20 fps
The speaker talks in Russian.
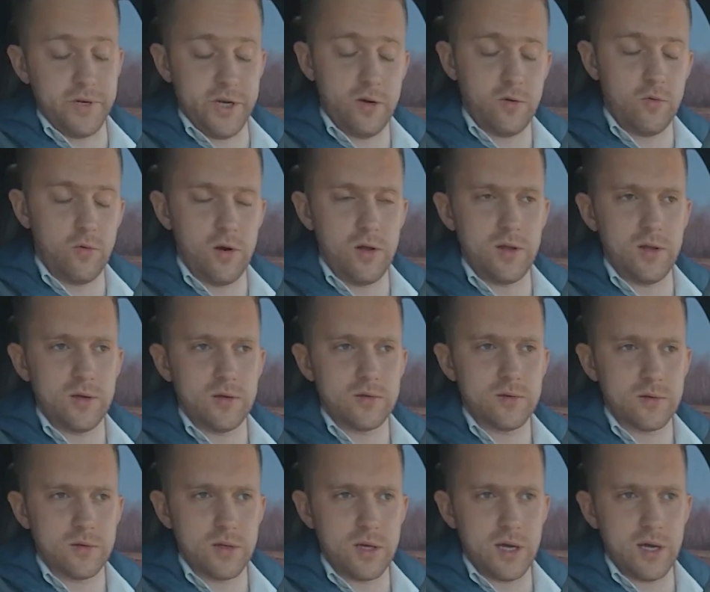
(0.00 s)
Прикольно,
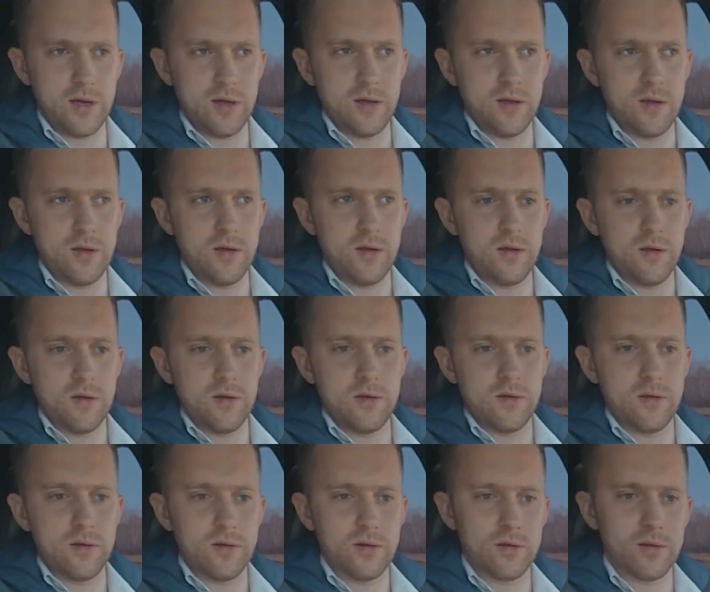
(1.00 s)
да.
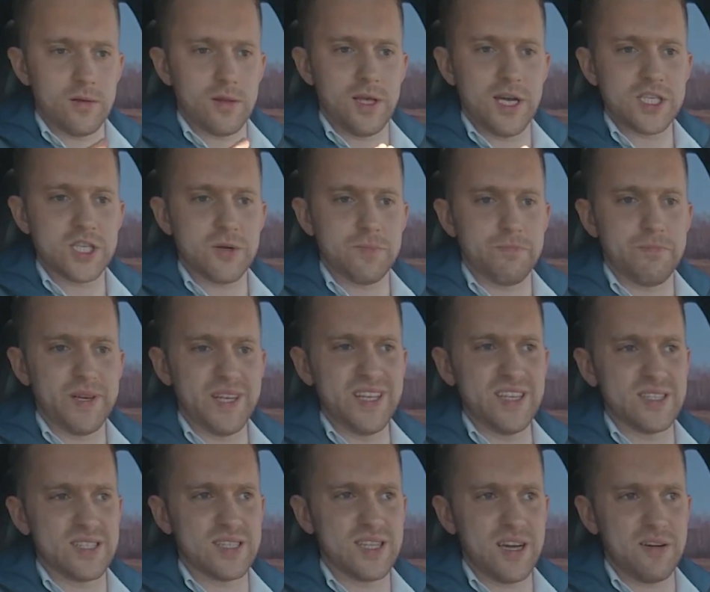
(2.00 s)
Даже
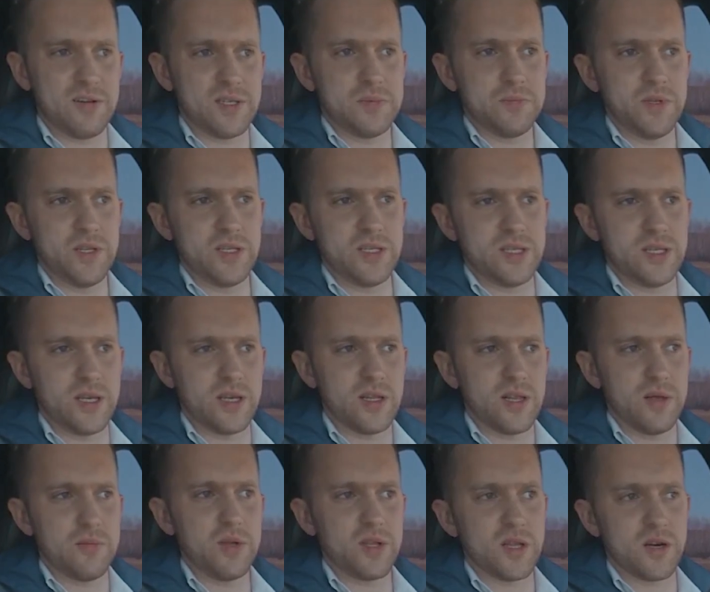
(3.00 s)
при 180
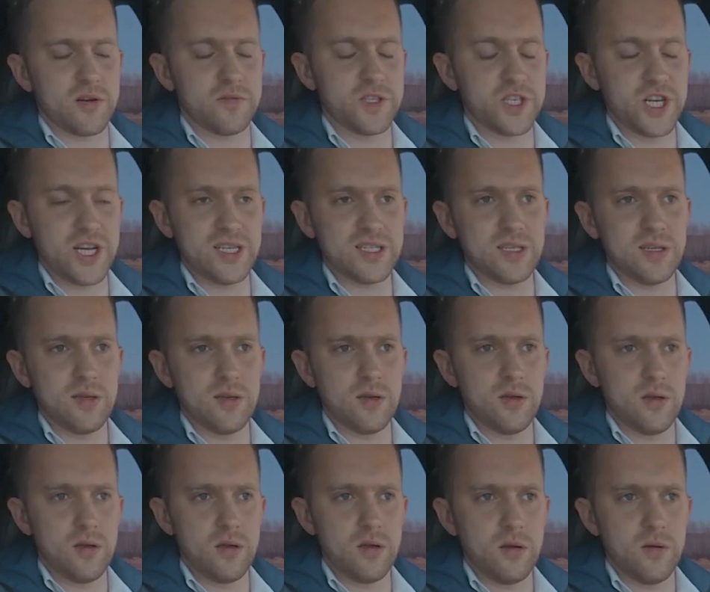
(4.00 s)
км в час
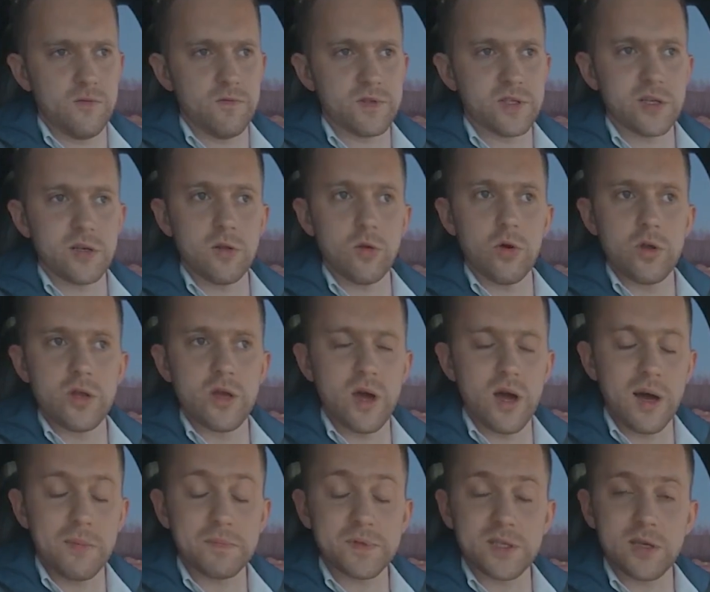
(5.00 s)
в салоне
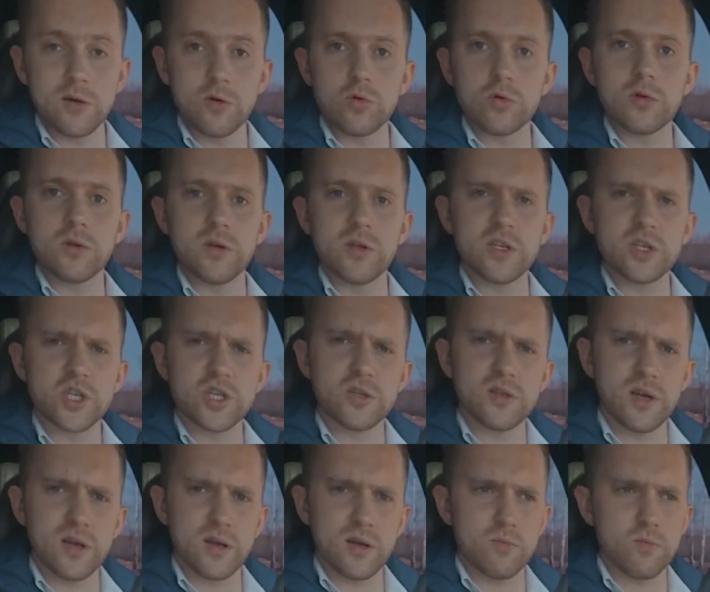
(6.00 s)
абсолютная
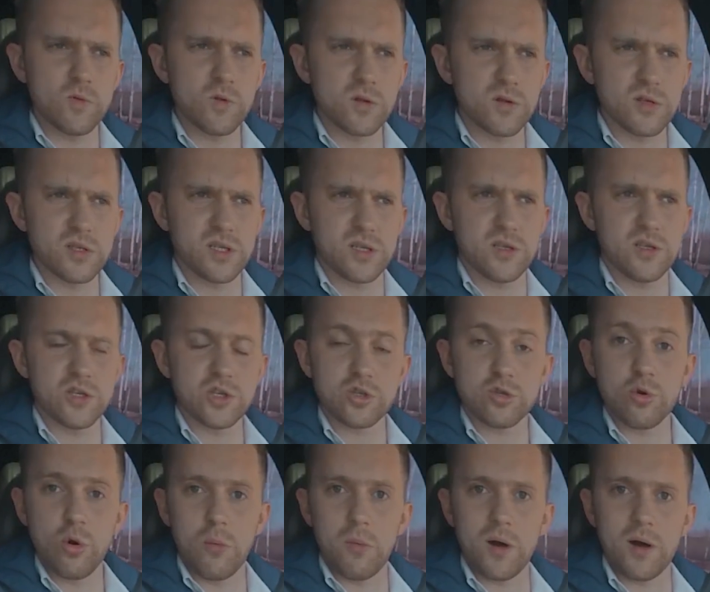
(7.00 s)
тишина, как будто ты сидишь
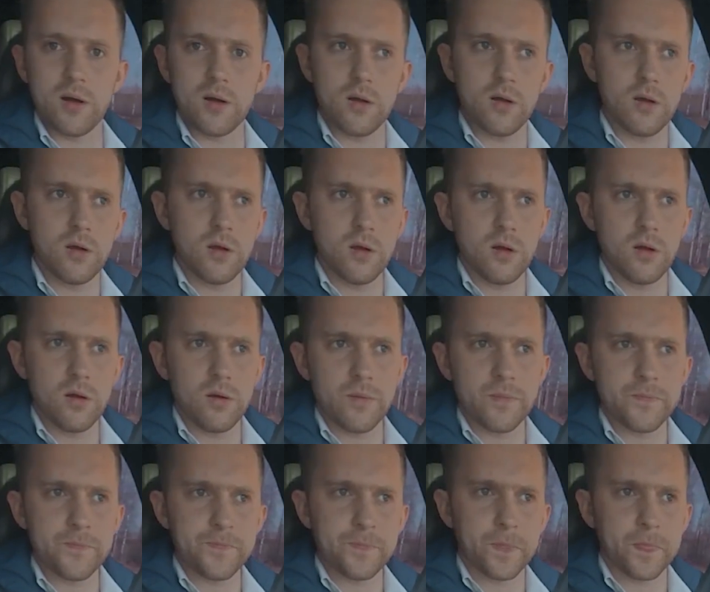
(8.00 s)
дома.
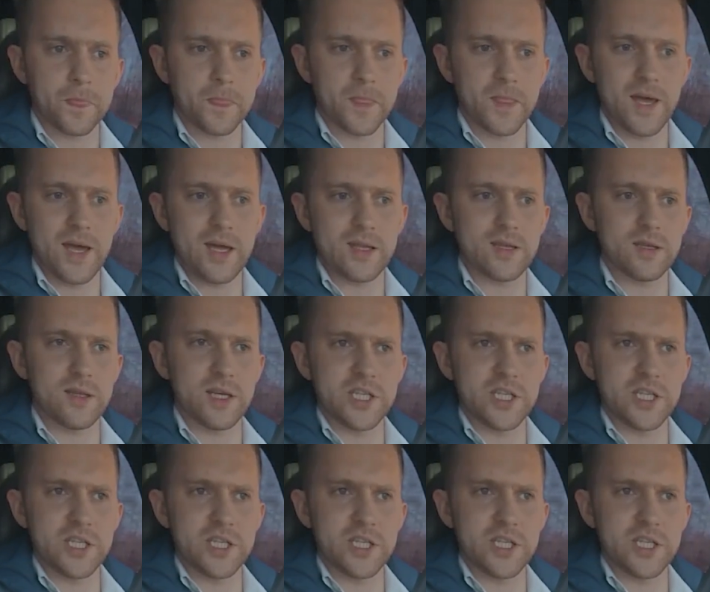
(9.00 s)
Да, эта